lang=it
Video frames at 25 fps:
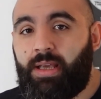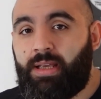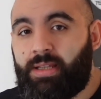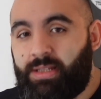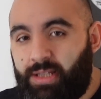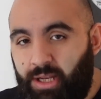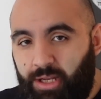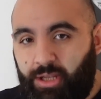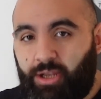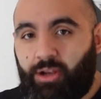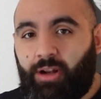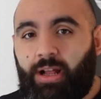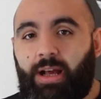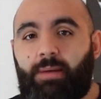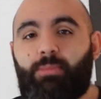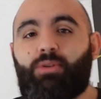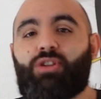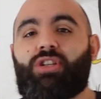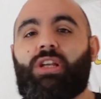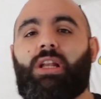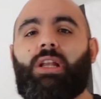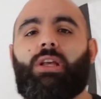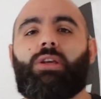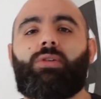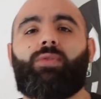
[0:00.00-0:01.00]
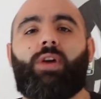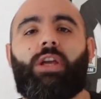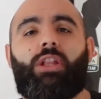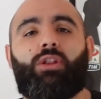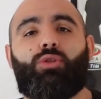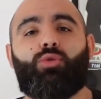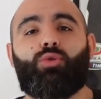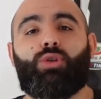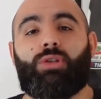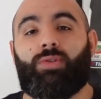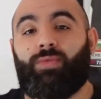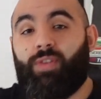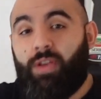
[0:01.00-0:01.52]
se Ramos alla
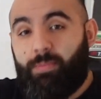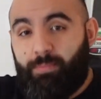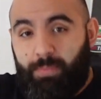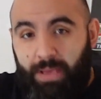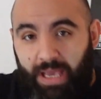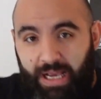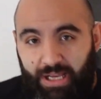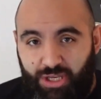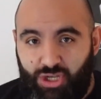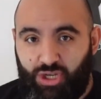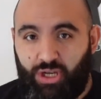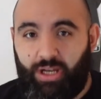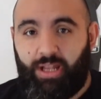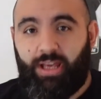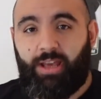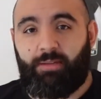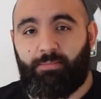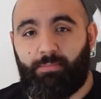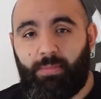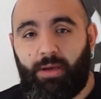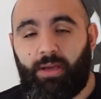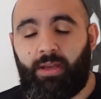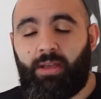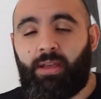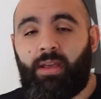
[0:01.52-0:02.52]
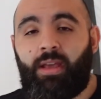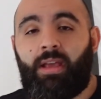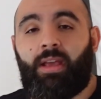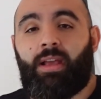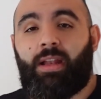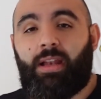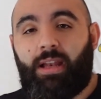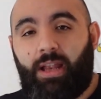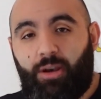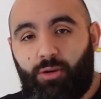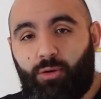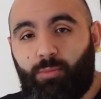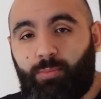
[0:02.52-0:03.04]
Juventus vi piacerebbe
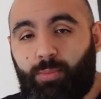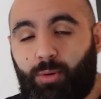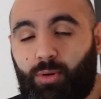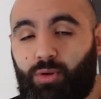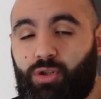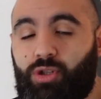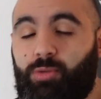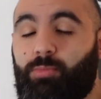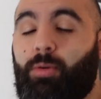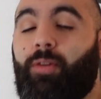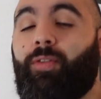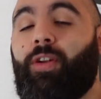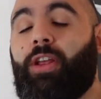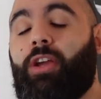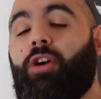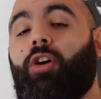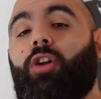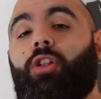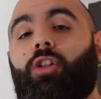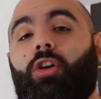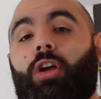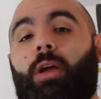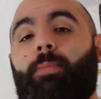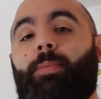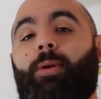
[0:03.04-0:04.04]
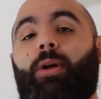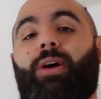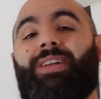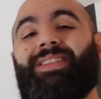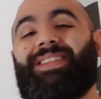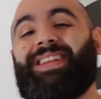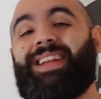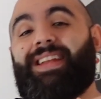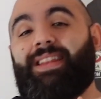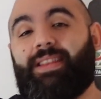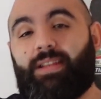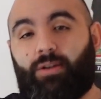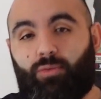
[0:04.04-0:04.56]
l'anno prossimo? Vi ricordo che però ha
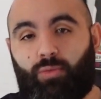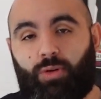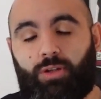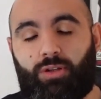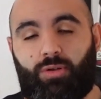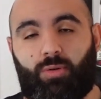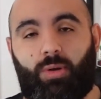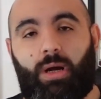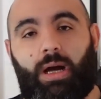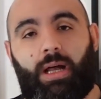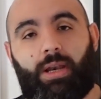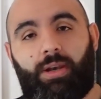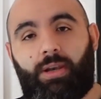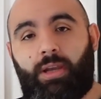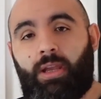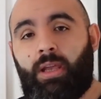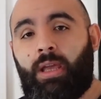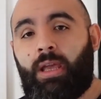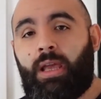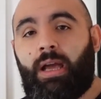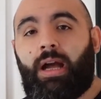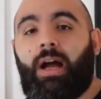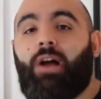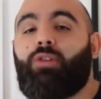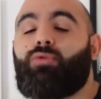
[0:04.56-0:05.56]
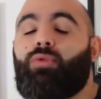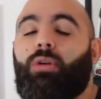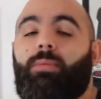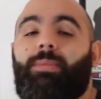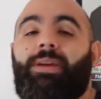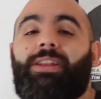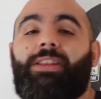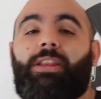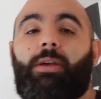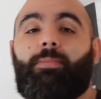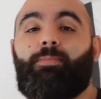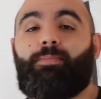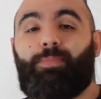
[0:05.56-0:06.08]
34 anni,
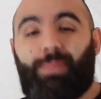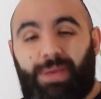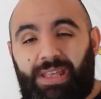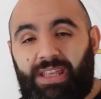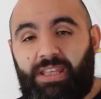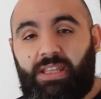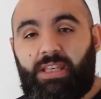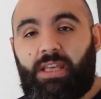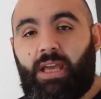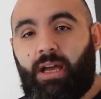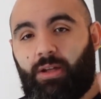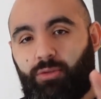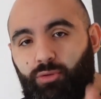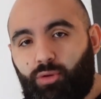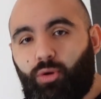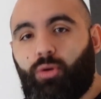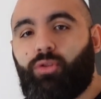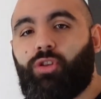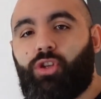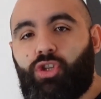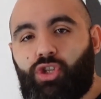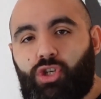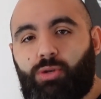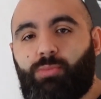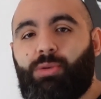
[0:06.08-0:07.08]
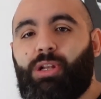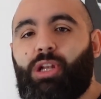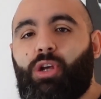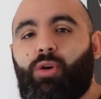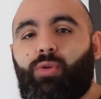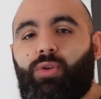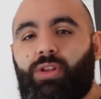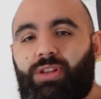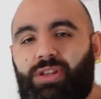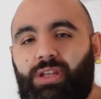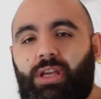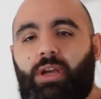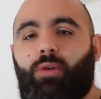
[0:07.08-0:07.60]
attualmente piglia 12
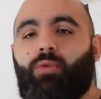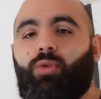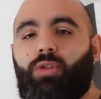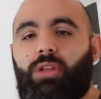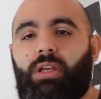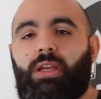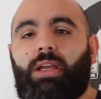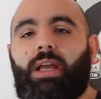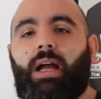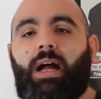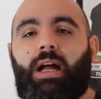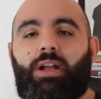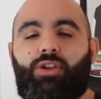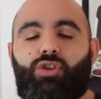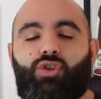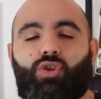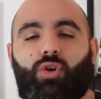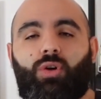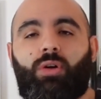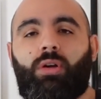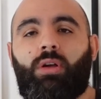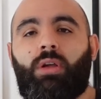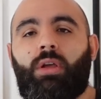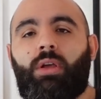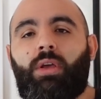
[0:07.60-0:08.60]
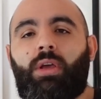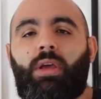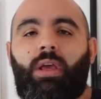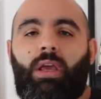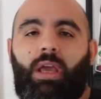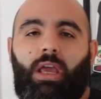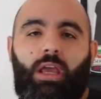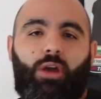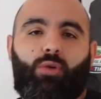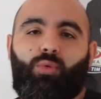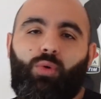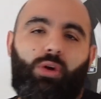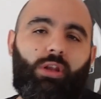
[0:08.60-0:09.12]
milioni di euro di ingaggio
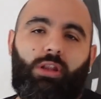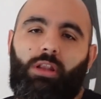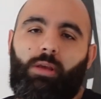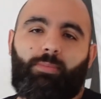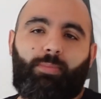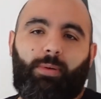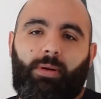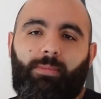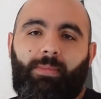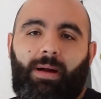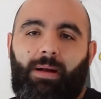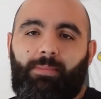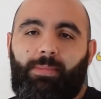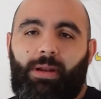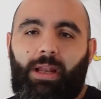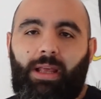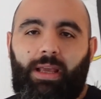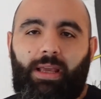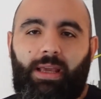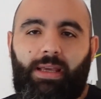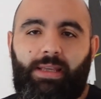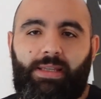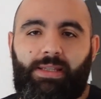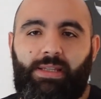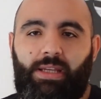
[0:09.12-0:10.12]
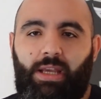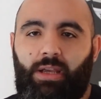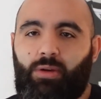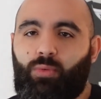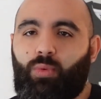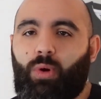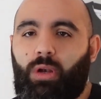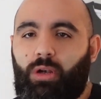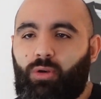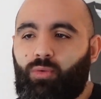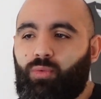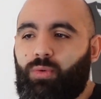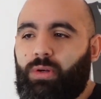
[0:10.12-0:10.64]
e quindi è probabile che se
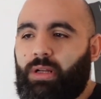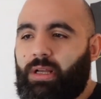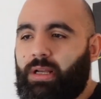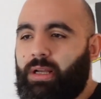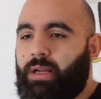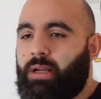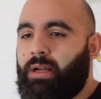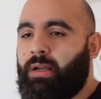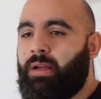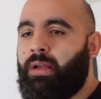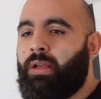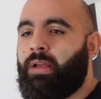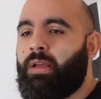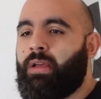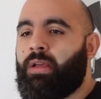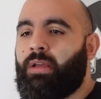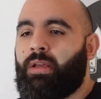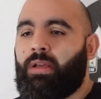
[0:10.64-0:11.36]
qualcuna,